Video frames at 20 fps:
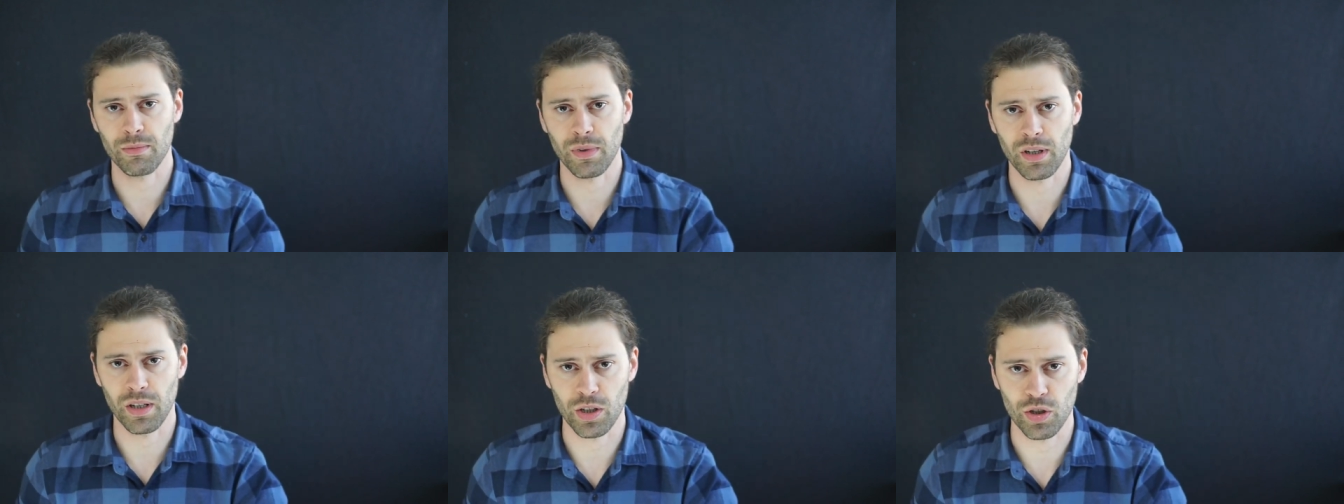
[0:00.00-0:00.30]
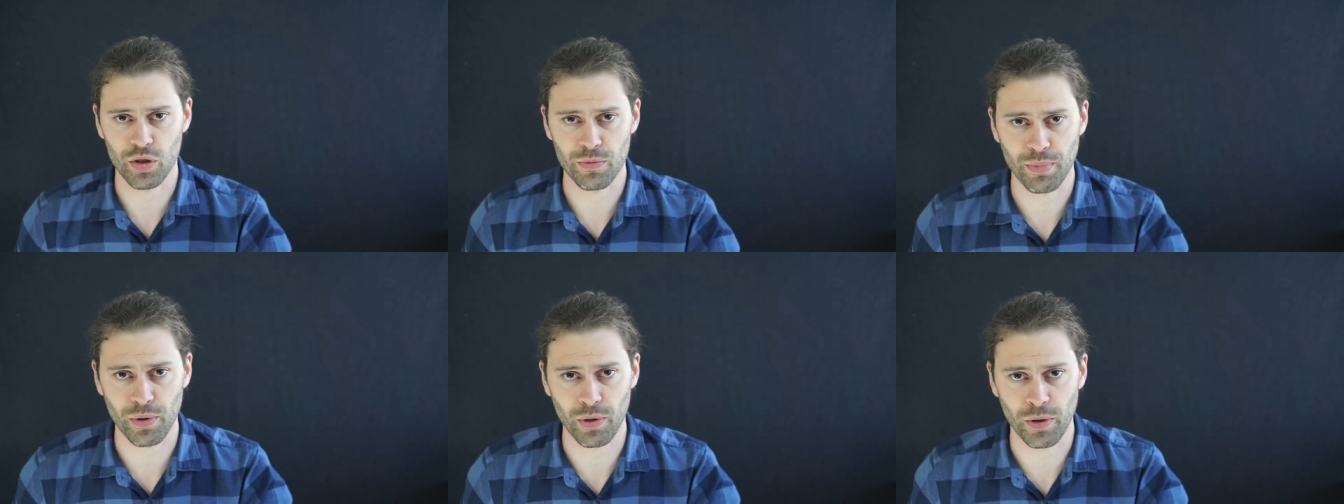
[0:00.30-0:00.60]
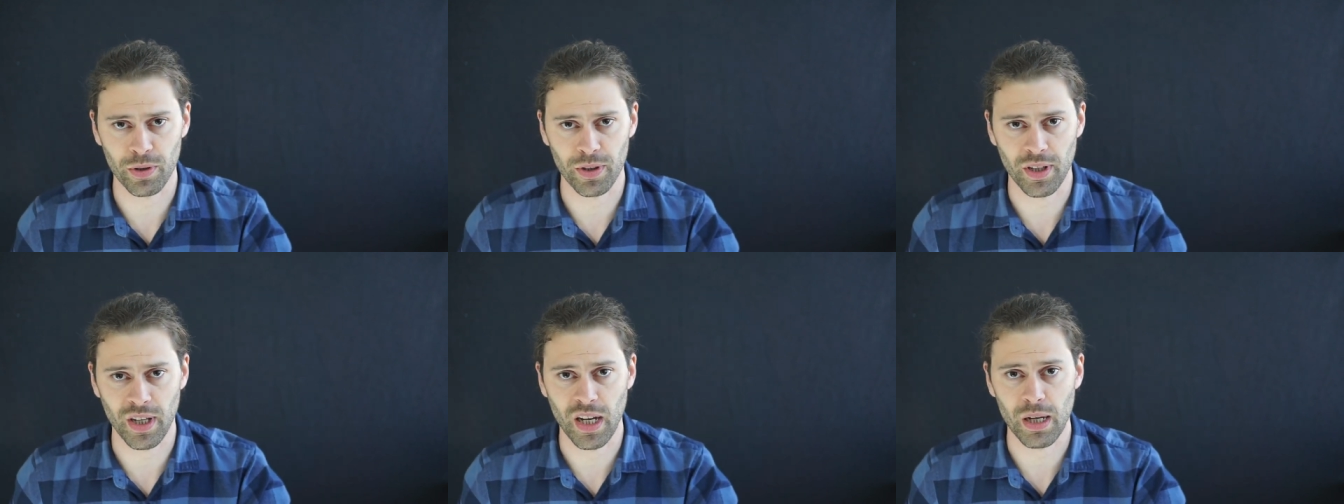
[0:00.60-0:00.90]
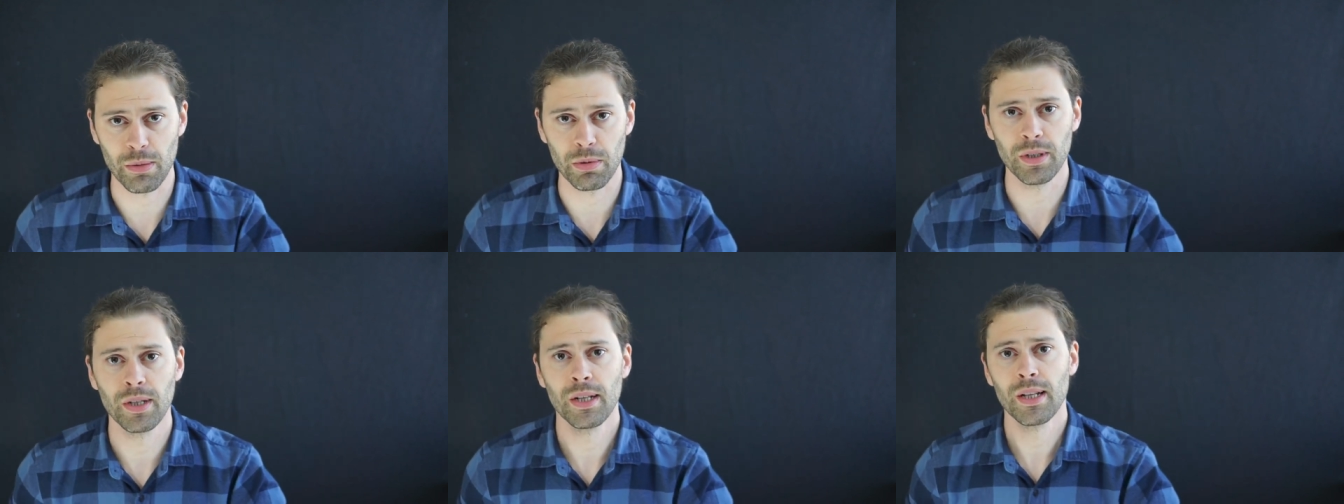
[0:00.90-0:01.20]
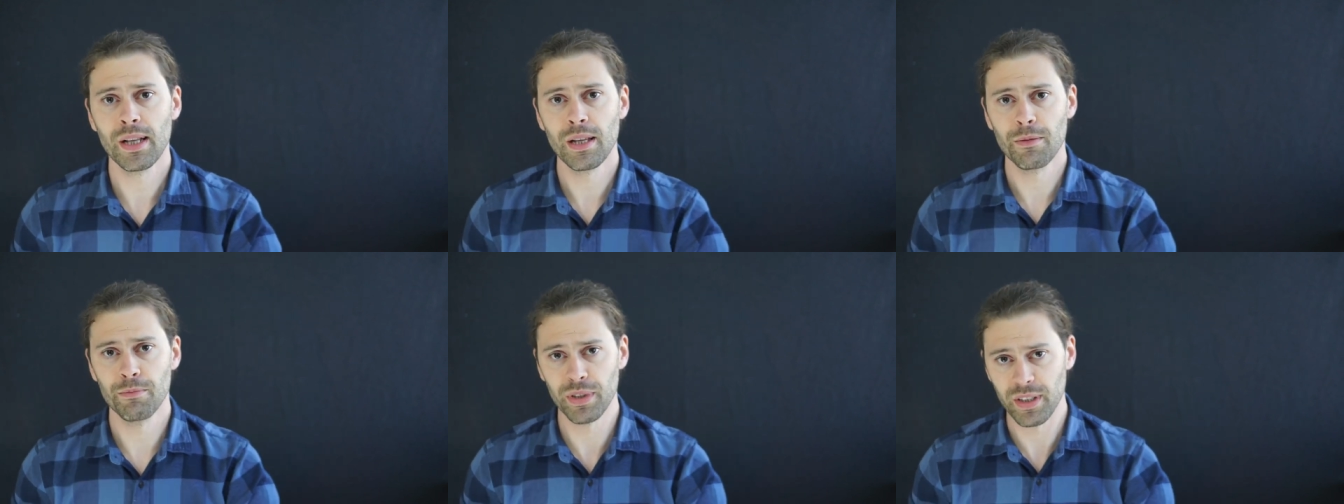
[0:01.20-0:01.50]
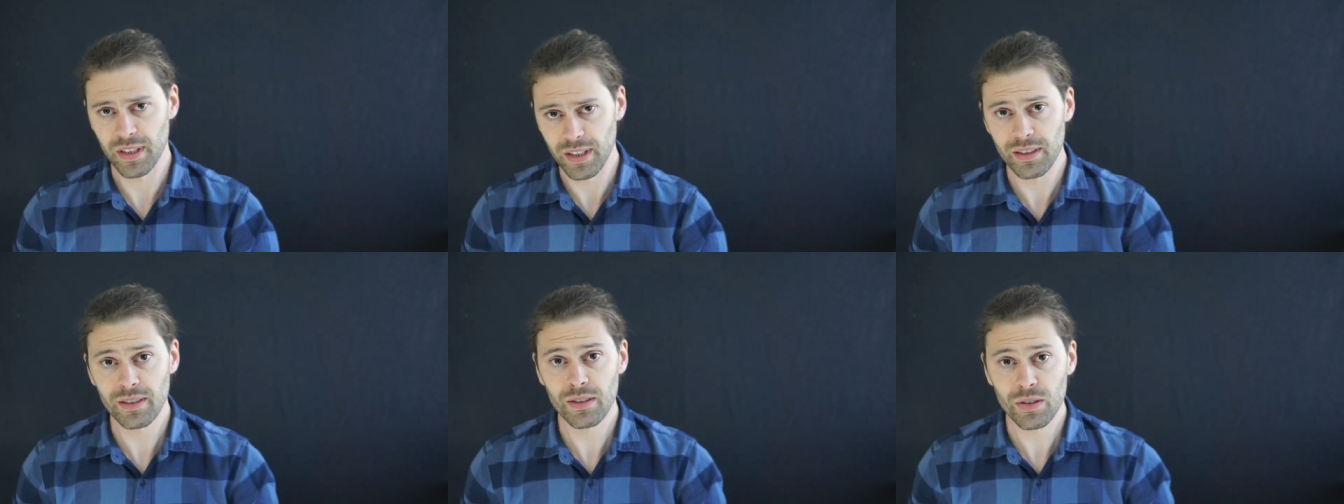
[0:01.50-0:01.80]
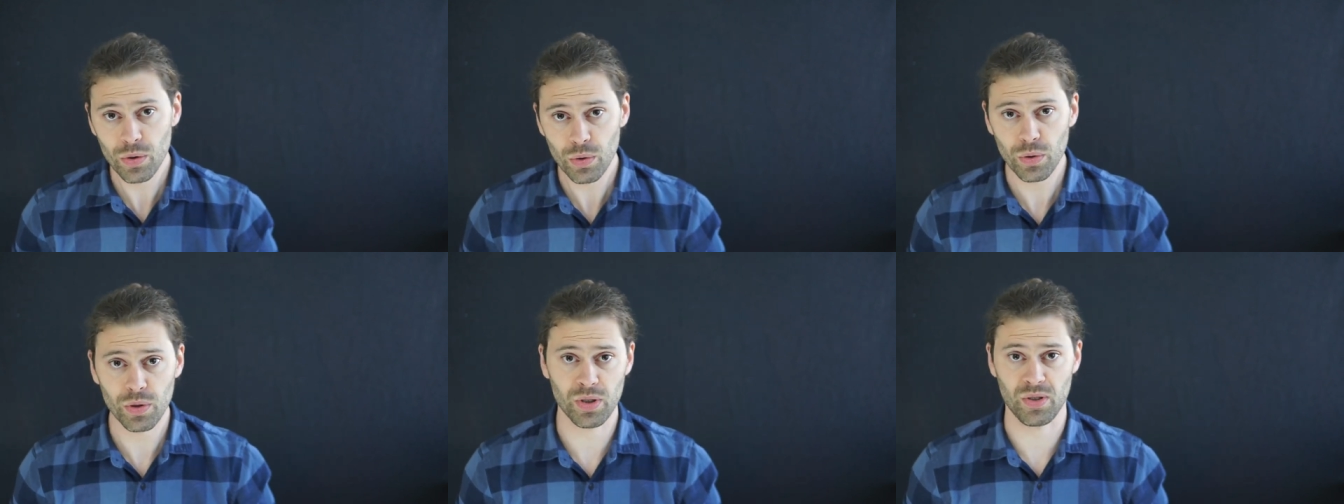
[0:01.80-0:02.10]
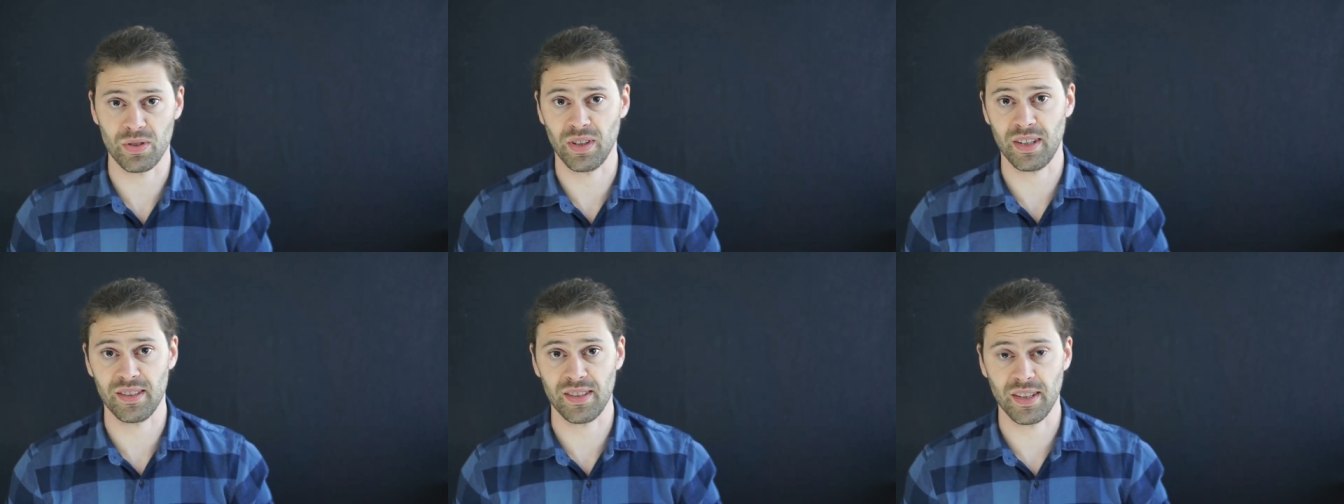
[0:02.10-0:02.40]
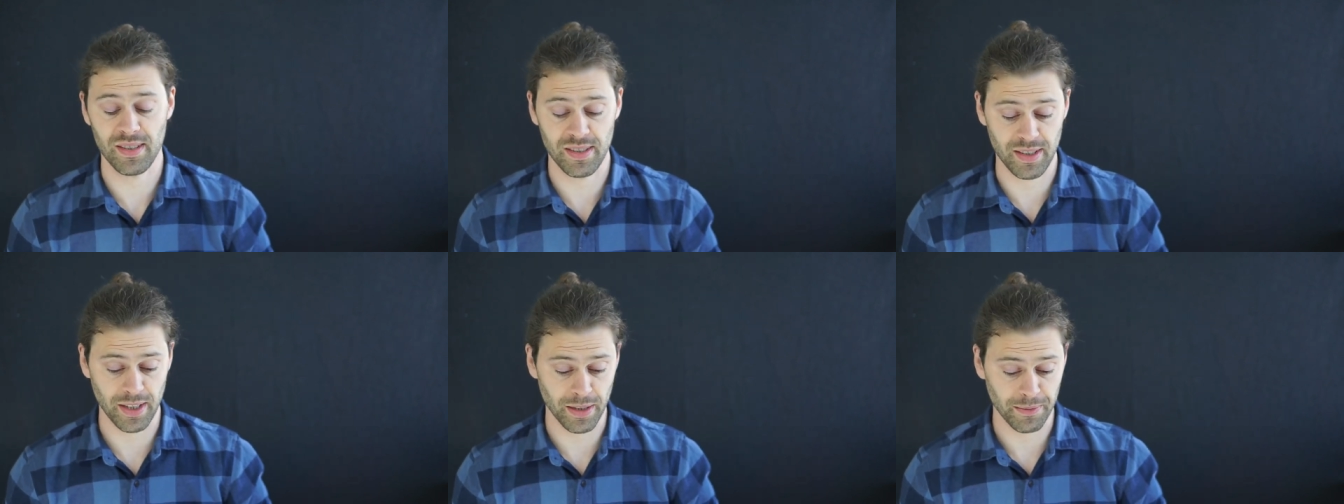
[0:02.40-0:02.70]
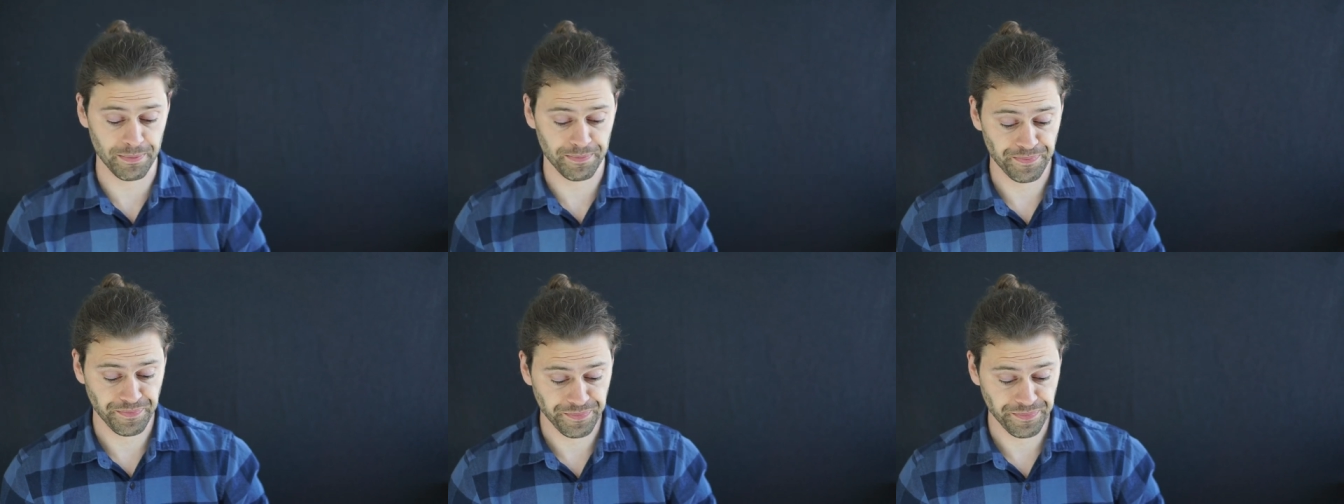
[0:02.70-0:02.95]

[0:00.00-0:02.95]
Mal gesprochen habe, mit ihnen durchzuexerzieren.